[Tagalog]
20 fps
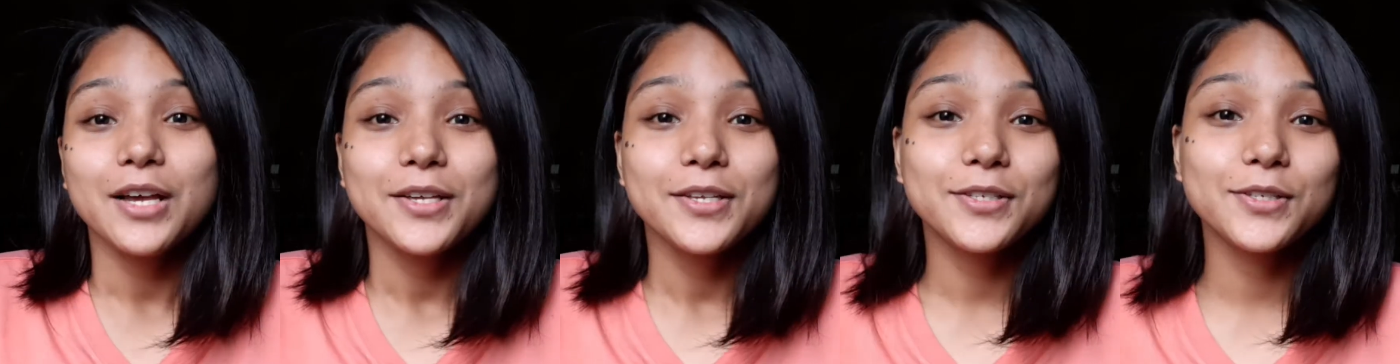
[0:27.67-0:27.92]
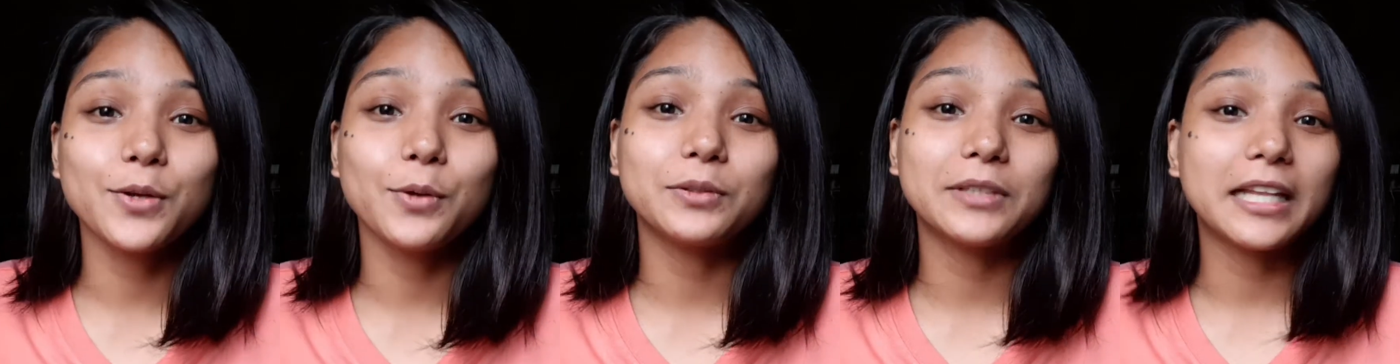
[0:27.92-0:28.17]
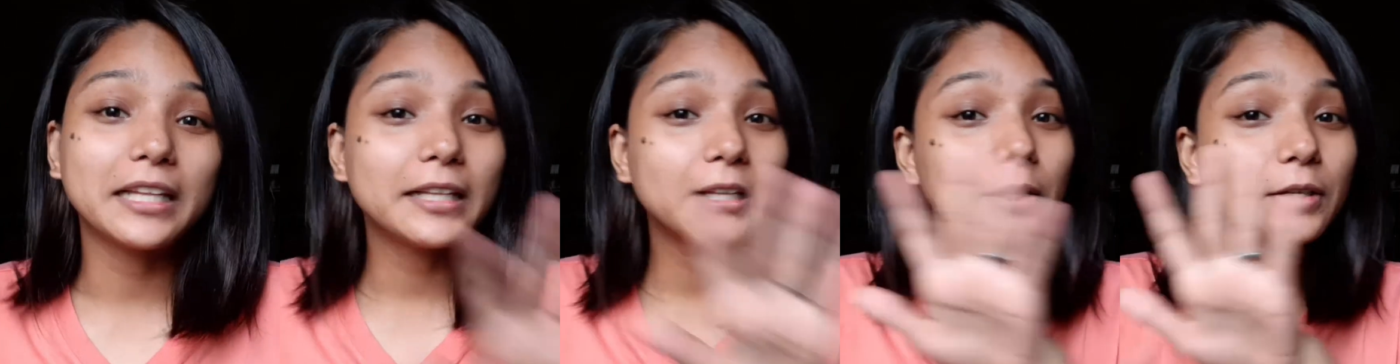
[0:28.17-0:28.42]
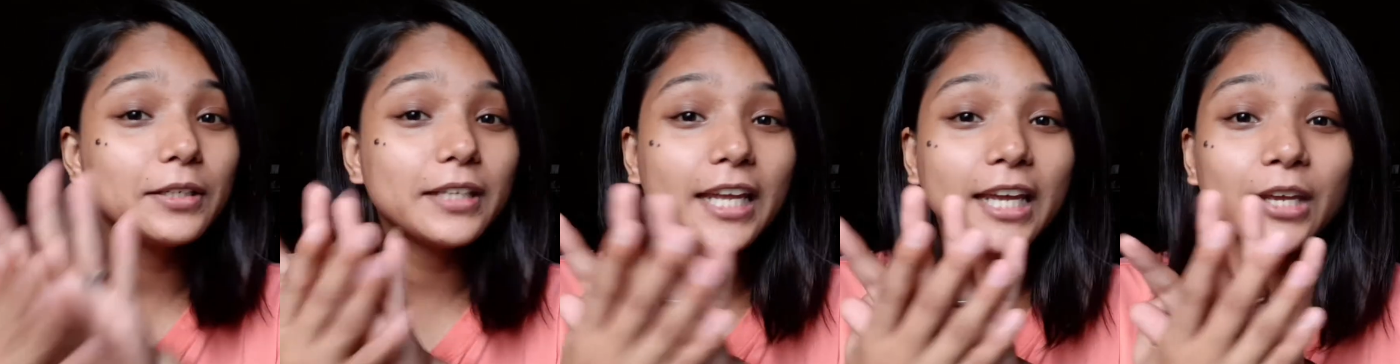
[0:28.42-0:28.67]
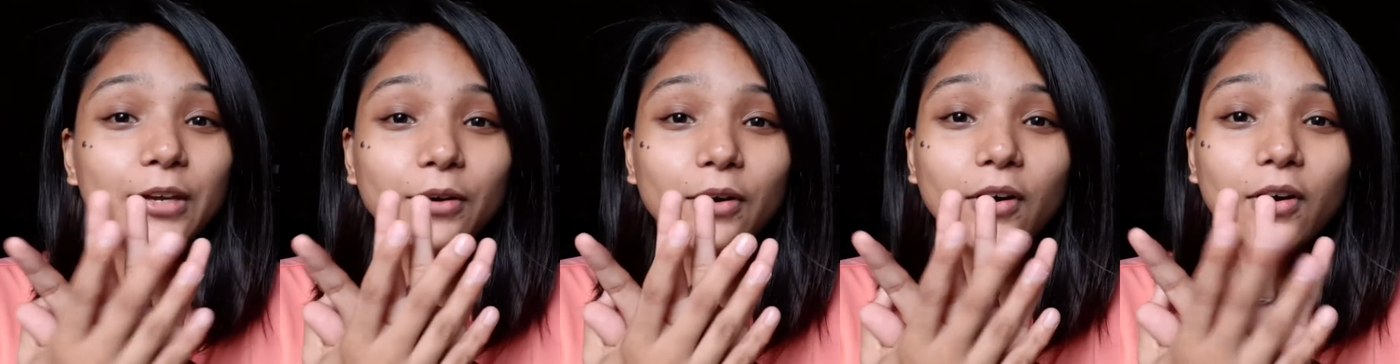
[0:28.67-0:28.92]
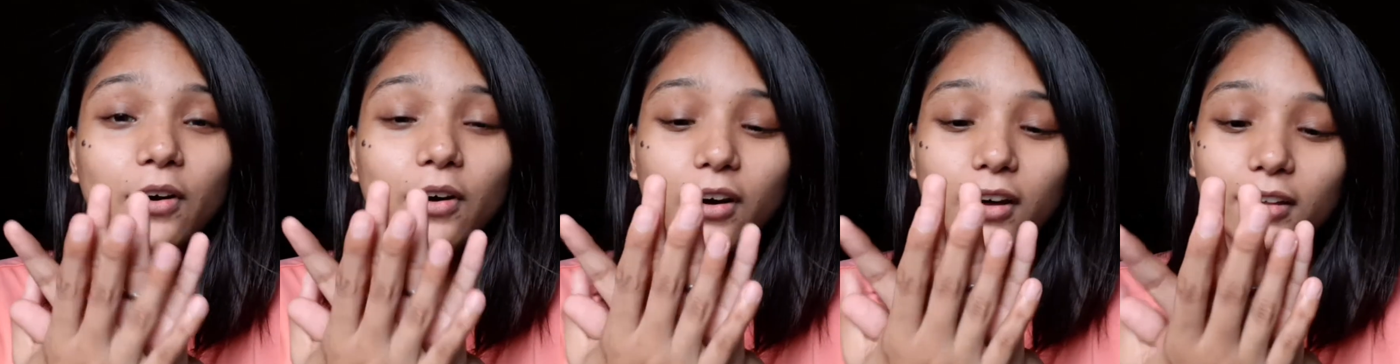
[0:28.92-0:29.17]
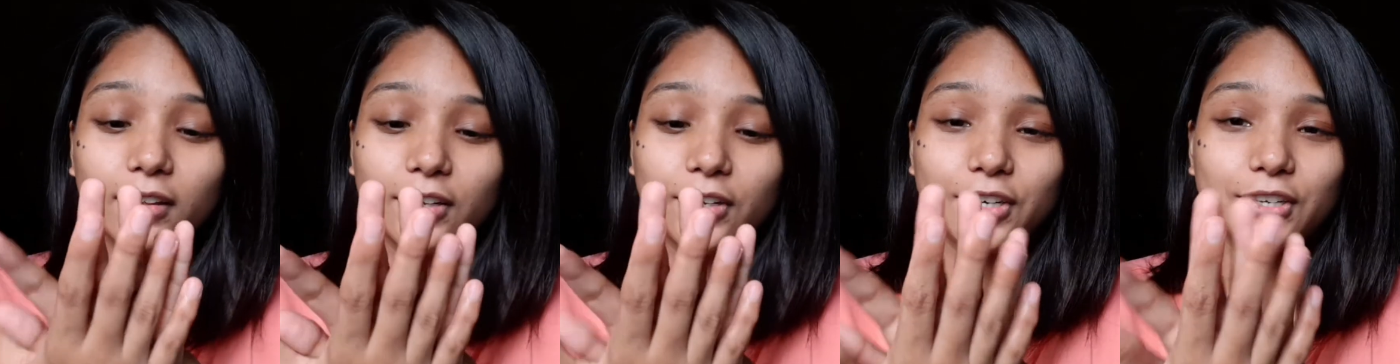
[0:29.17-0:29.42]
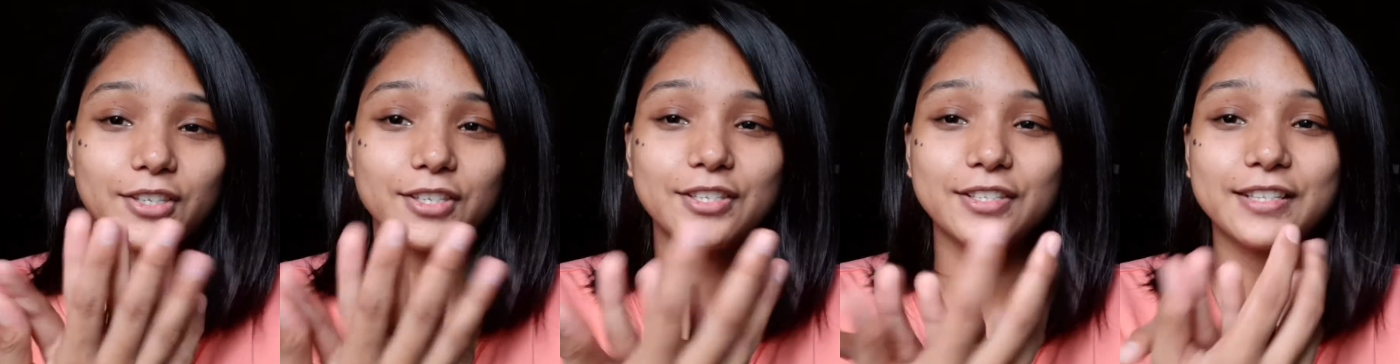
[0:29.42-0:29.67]
So tatlo na yung
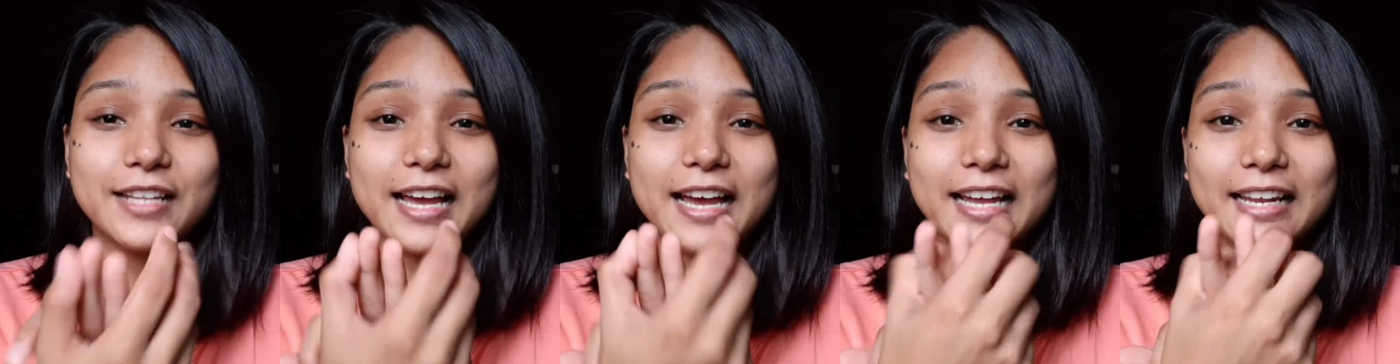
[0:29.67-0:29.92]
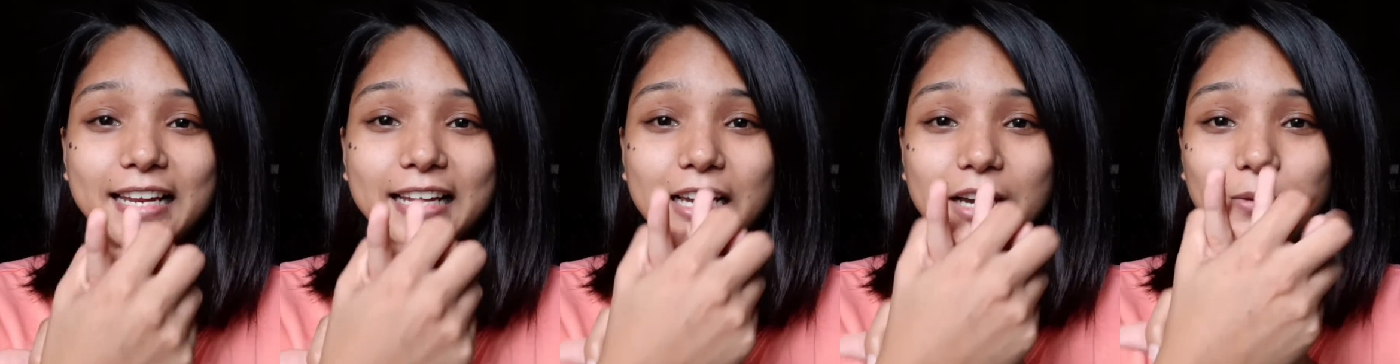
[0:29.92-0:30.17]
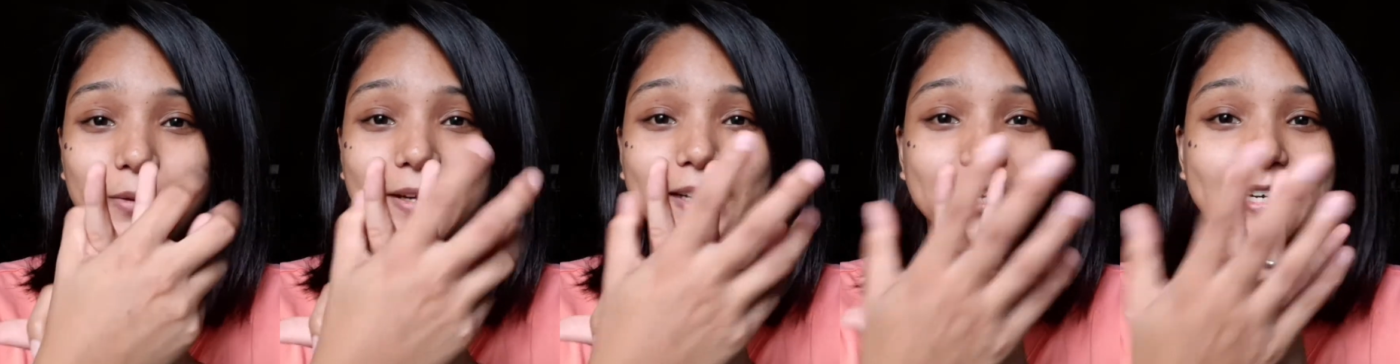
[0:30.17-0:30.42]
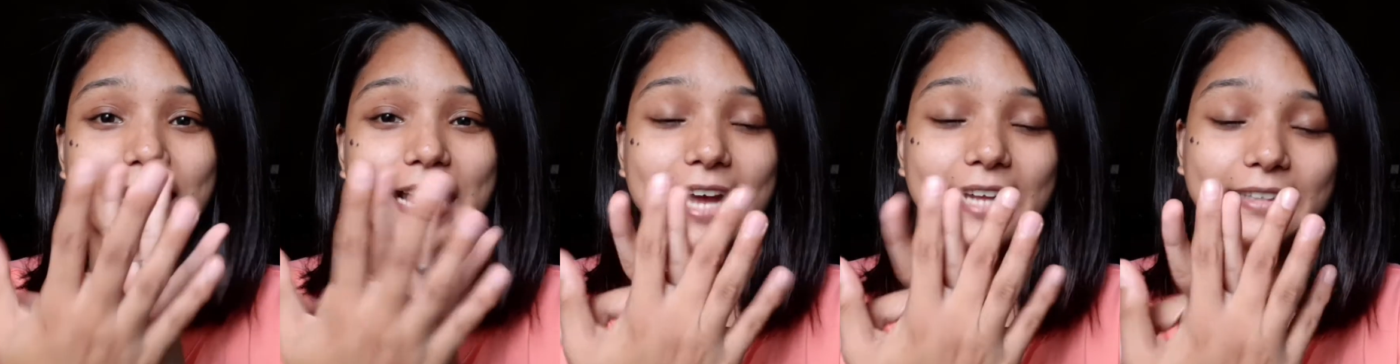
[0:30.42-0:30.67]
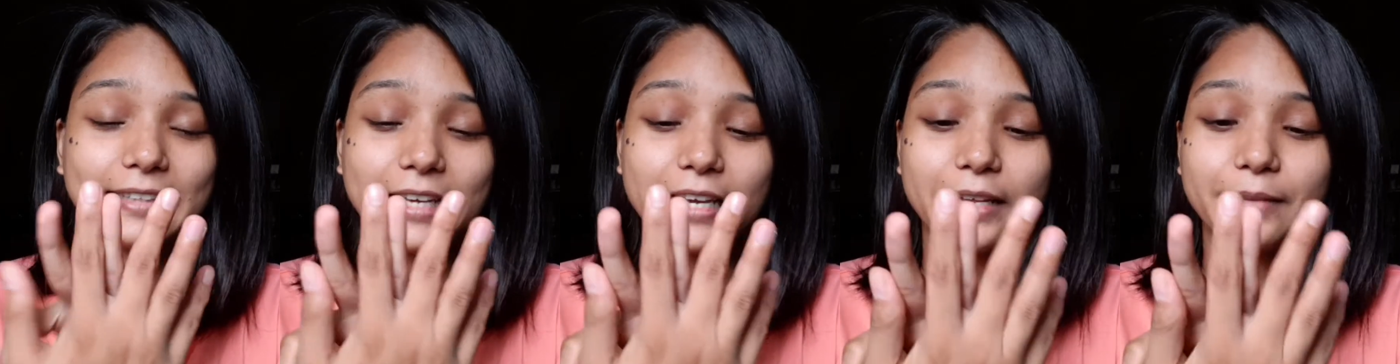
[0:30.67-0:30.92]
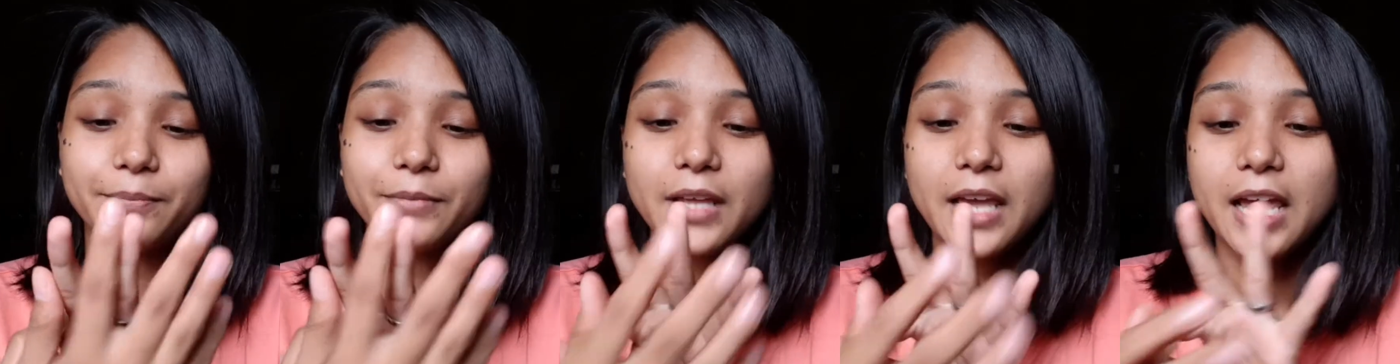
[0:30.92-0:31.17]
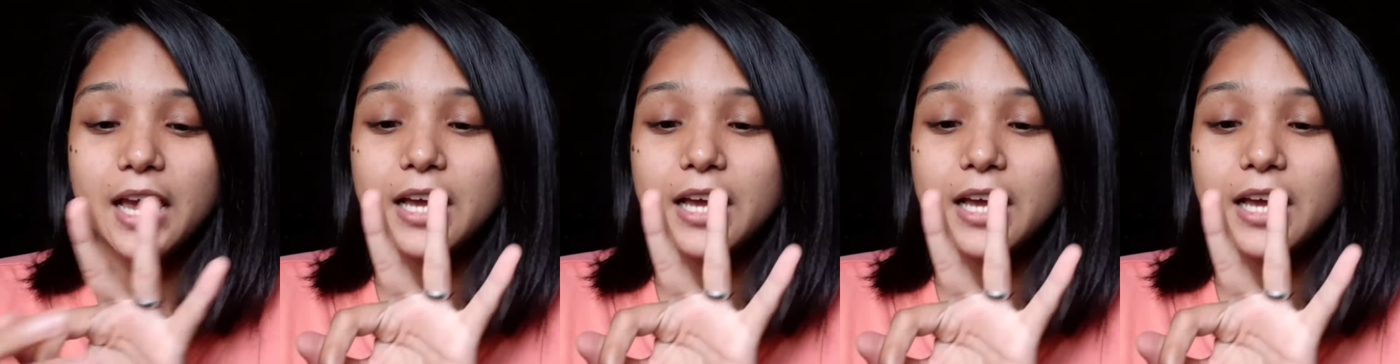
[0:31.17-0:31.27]
colors na nagawa na natin.